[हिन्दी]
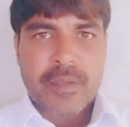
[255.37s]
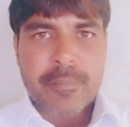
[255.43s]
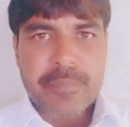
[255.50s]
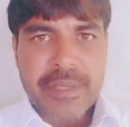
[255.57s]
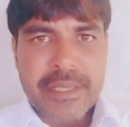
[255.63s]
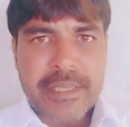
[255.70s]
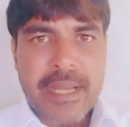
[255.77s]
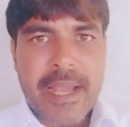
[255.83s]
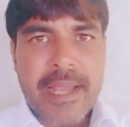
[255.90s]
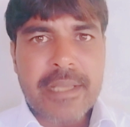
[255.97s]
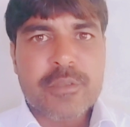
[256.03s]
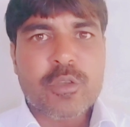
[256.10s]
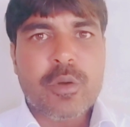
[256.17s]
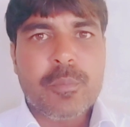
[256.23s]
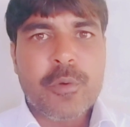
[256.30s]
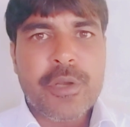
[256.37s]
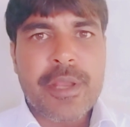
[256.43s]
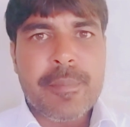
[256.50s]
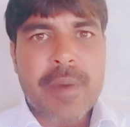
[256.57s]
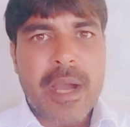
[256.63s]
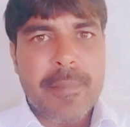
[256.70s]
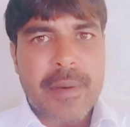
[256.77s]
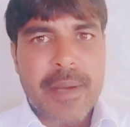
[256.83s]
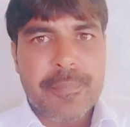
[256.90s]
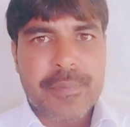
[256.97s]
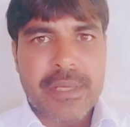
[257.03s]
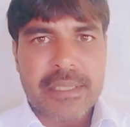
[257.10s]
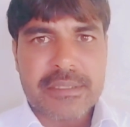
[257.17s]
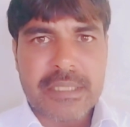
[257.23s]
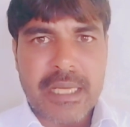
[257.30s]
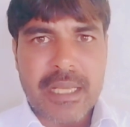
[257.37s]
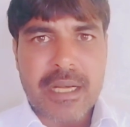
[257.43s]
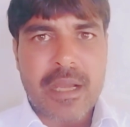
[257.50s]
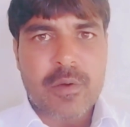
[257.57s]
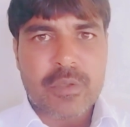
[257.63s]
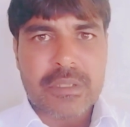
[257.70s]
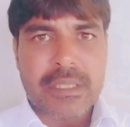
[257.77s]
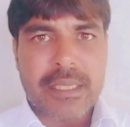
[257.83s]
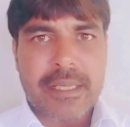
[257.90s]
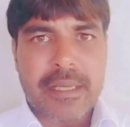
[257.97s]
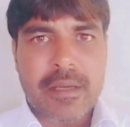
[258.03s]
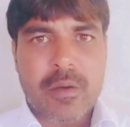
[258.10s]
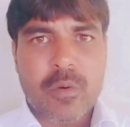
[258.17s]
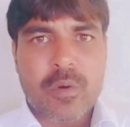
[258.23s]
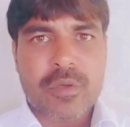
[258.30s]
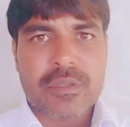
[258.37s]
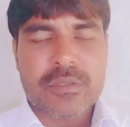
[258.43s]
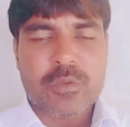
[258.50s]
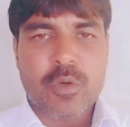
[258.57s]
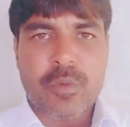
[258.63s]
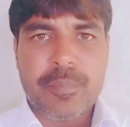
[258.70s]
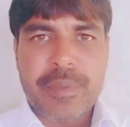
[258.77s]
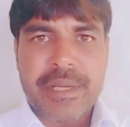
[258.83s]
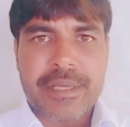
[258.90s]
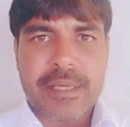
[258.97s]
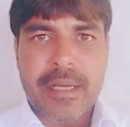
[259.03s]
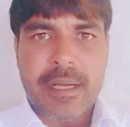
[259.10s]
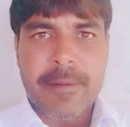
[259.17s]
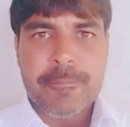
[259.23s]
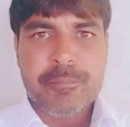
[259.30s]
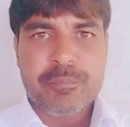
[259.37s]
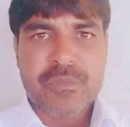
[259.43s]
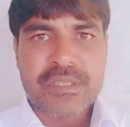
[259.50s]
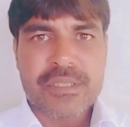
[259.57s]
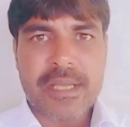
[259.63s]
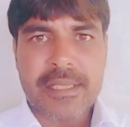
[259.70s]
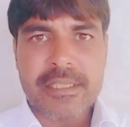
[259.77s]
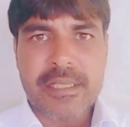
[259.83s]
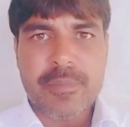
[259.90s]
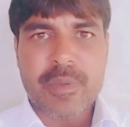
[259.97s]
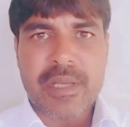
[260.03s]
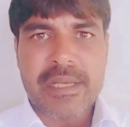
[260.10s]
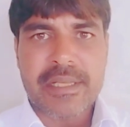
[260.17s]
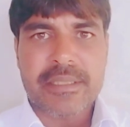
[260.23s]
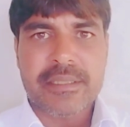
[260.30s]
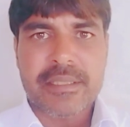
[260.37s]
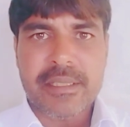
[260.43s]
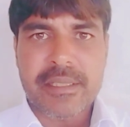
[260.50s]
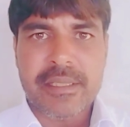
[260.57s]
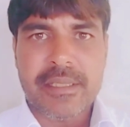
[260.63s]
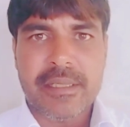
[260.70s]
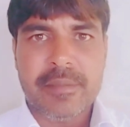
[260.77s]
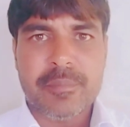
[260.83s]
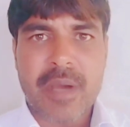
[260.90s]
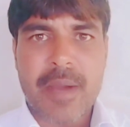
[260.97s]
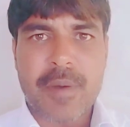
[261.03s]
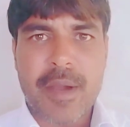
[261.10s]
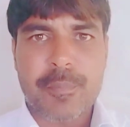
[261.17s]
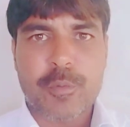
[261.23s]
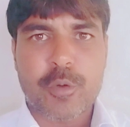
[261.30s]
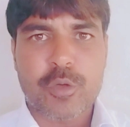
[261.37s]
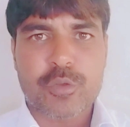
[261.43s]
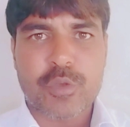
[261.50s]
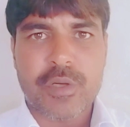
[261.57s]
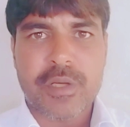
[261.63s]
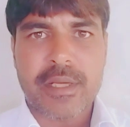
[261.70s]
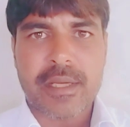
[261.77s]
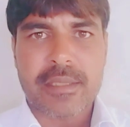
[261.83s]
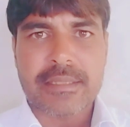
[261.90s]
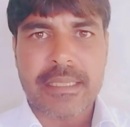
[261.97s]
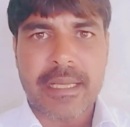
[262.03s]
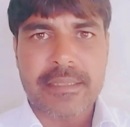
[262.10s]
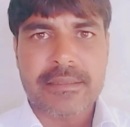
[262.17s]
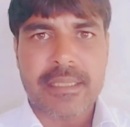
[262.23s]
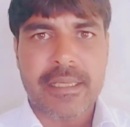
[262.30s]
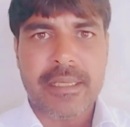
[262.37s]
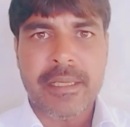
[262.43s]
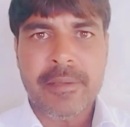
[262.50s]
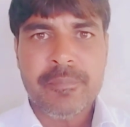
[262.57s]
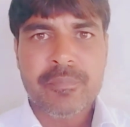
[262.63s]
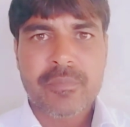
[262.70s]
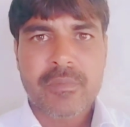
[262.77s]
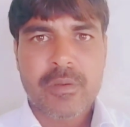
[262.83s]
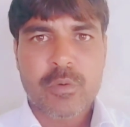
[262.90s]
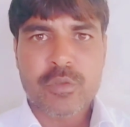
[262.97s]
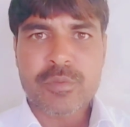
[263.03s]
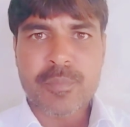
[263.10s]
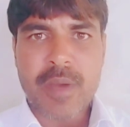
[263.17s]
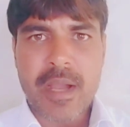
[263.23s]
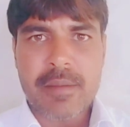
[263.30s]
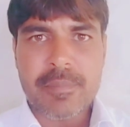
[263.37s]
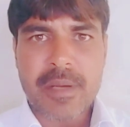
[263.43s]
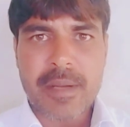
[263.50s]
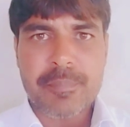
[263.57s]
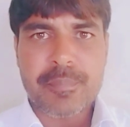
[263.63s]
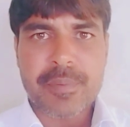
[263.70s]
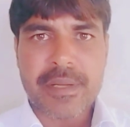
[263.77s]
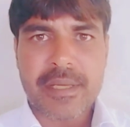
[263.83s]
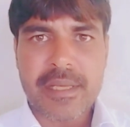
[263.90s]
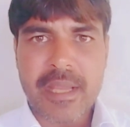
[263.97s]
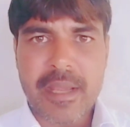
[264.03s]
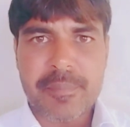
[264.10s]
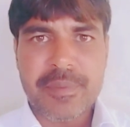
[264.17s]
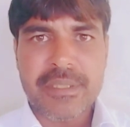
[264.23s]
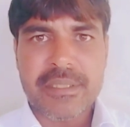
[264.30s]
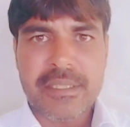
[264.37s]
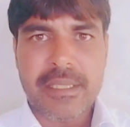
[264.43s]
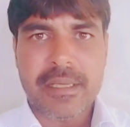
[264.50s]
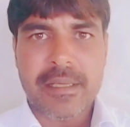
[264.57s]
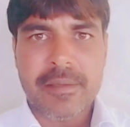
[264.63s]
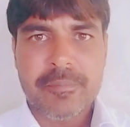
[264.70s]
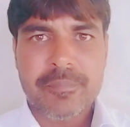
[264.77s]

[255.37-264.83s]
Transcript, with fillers: बेटा है जो बूढ़े माँ बाप का सहारा होता है और जो बेटा शादी वाले दिन ही माँ बाप को छोड़कर चला जाए उस माँ बाप पर क्या बीती है